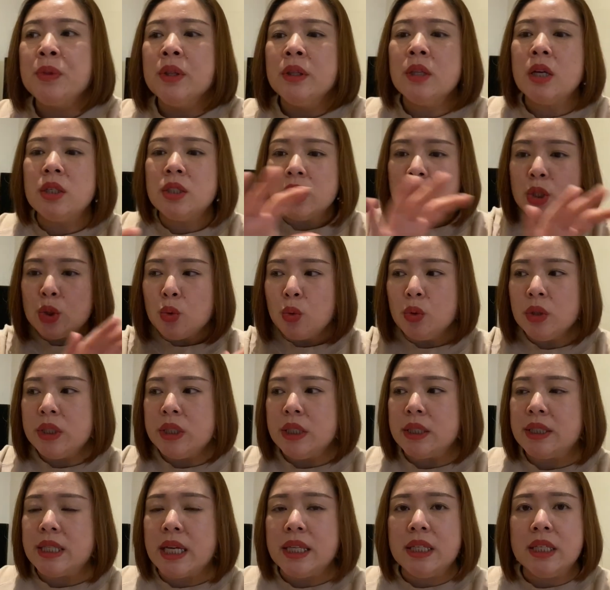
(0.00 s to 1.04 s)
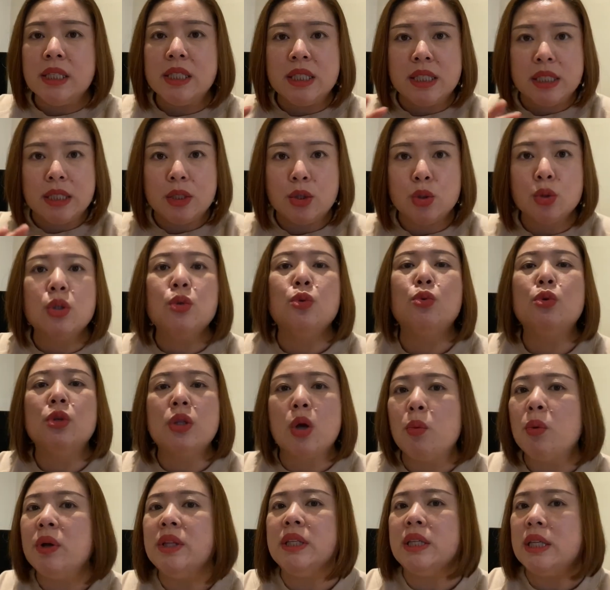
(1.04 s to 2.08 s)
那这些东西在你就是遇到
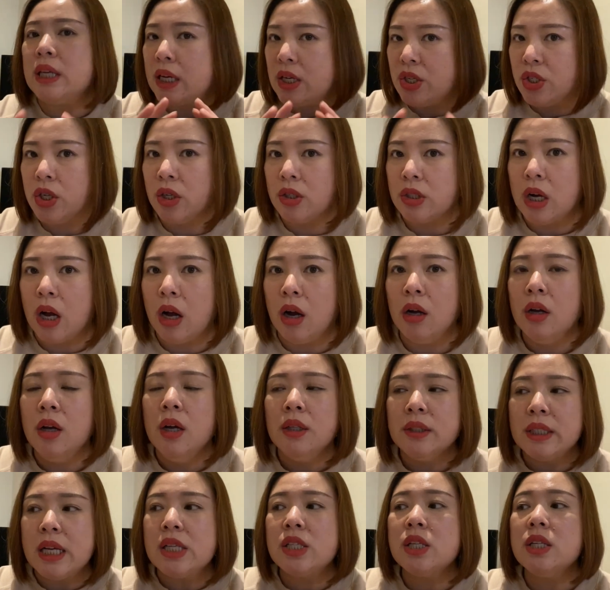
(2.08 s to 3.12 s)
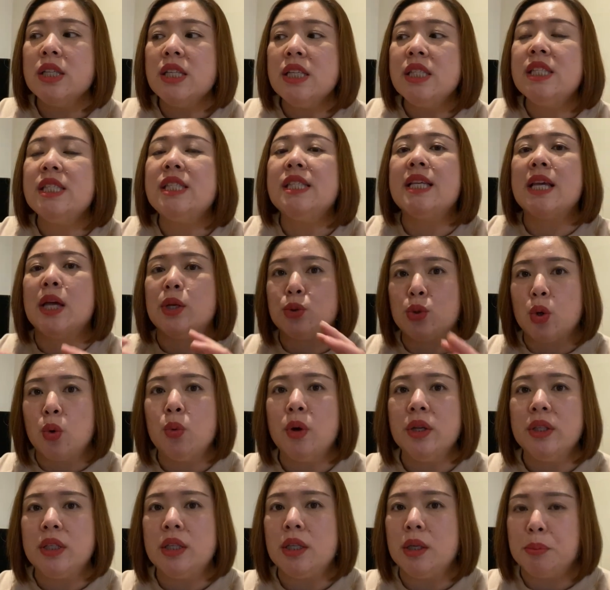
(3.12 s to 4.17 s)
问题很正常，但是你解决
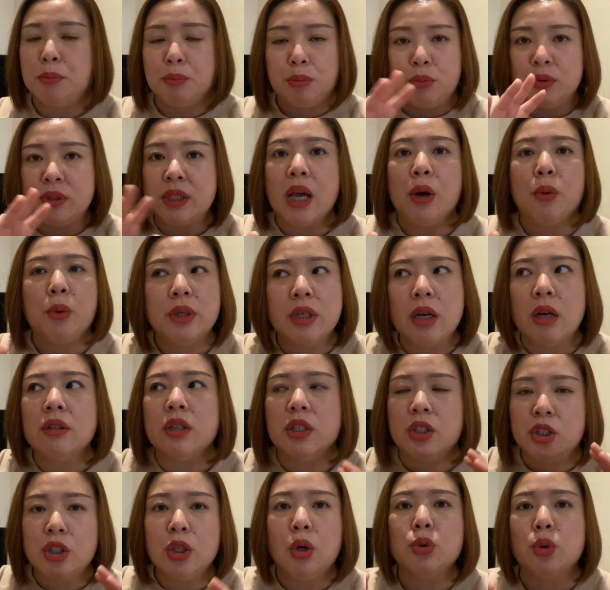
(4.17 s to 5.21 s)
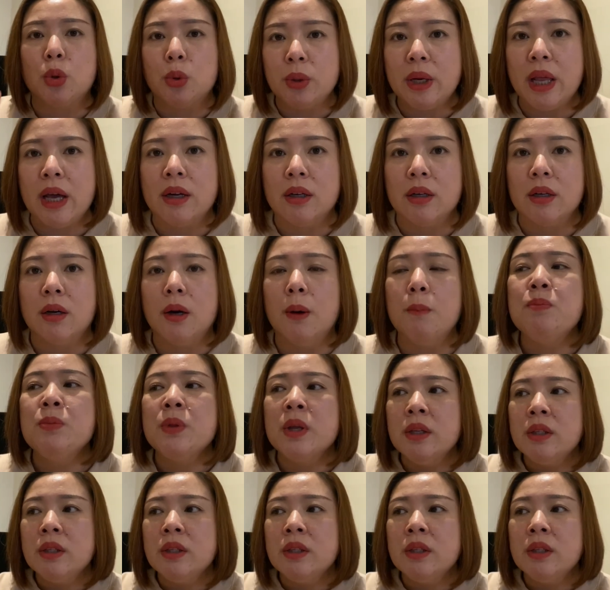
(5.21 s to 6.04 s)
问题不再会让你焦头烂额，